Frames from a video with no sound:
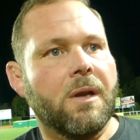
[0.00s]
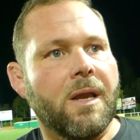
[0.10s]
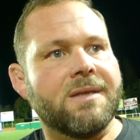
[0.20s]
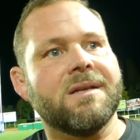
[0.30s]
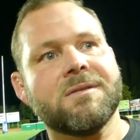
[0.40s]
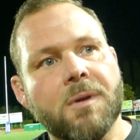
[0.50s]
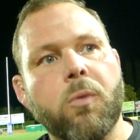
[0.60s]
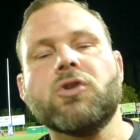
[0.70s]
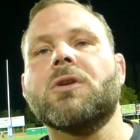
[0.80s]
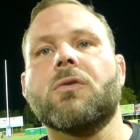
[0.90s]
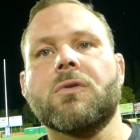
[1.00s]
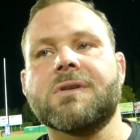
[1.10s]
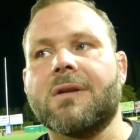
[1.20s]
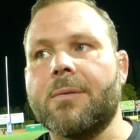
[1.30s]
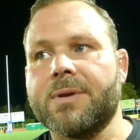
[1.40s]
Et c'est la semaine prochaine qu'on doit se
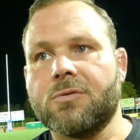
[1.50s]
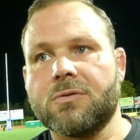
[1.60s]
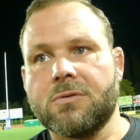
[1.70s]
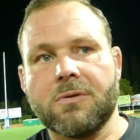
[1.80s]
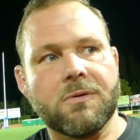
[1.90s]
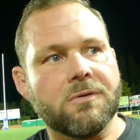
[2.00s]
rattraper sur ce,